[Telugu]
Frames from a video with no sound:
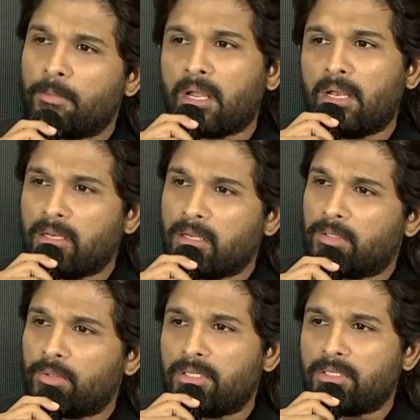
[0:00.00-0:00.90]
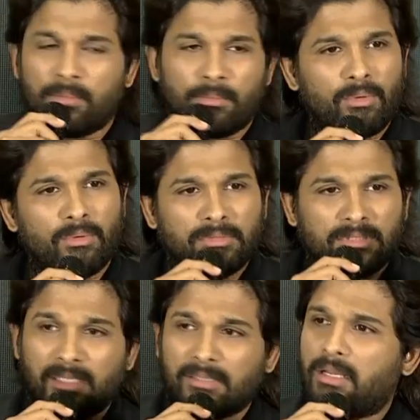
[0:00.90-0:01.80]
అప్పుడు కళ్యాణ్ గారితో చేసినప్పుడు
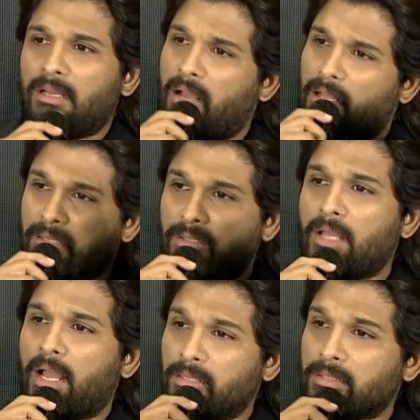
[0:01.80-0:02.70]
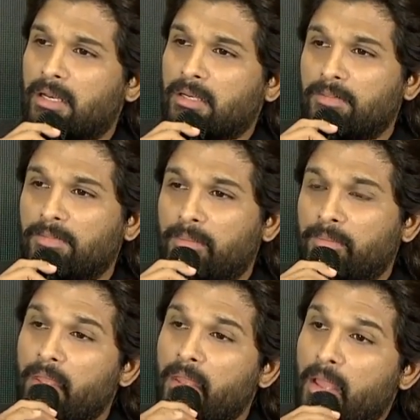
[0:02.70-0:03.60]
జల్సా దట్ ఈస్ ద హైయెస్ట్ కలెక్టెడ్ ఫిలిం
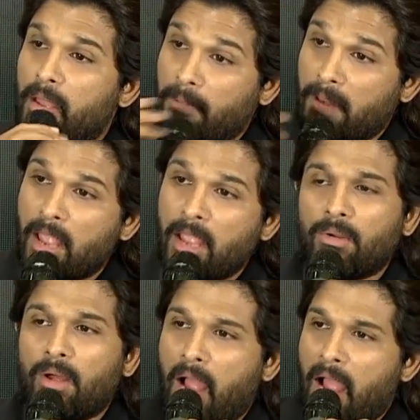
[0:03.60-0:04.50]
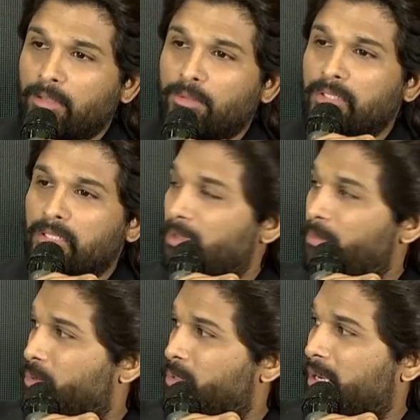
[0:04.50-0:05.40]
నేను ఆయనతో
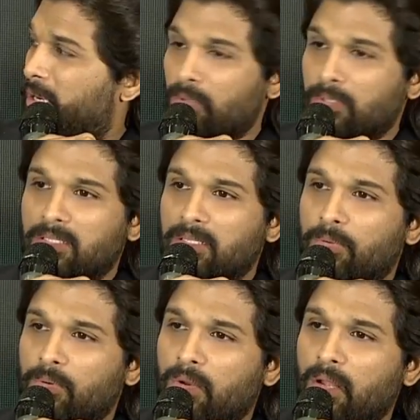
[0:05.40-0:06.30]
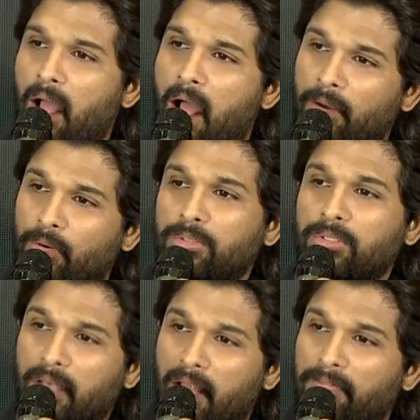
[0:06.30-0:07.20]
చేసినప్పుడు సరైన చేసినప్పుడు కూడా ఆ
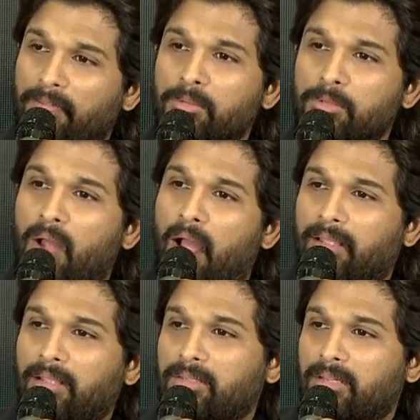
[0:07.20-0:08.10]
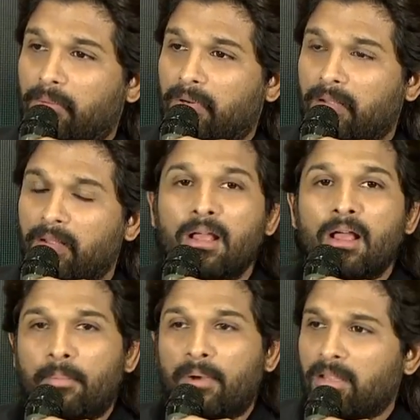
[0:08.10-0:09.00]
రోజుకి నా ఫిలిమ్స్లో హైయెస్ట్ అనమాట
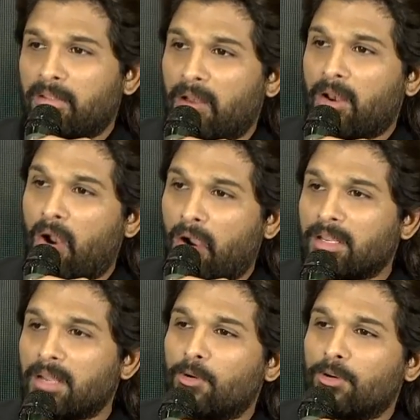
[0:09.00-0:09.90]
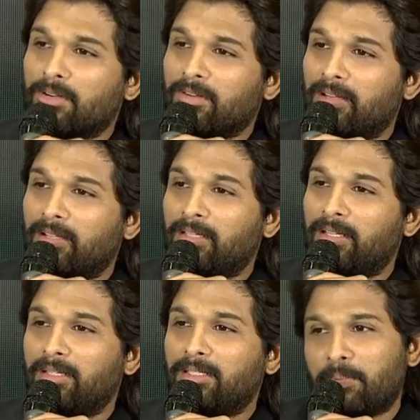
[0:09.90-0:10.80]
బట్ ఇవాళ ఆల్ టైం కొట్టడం అనేది
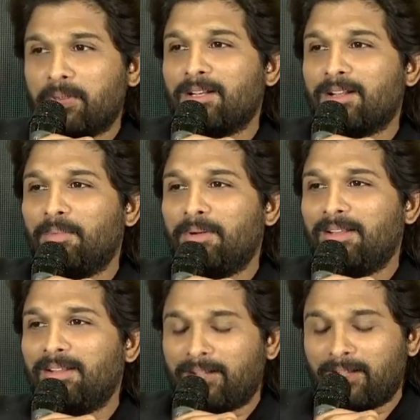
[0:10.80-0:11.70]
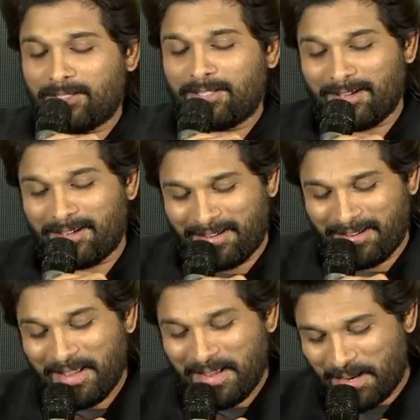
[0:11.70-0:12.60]
స్పెషల్ కాబట్టి ఖచ్చితంగా
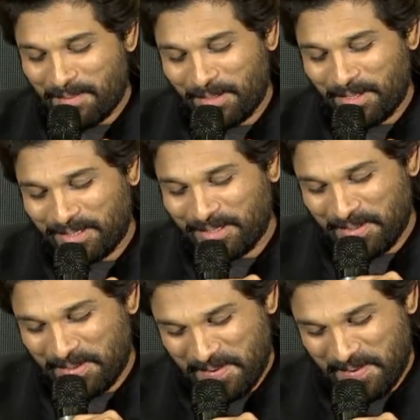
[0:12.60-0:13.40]
రెమ్యునరేషన్లో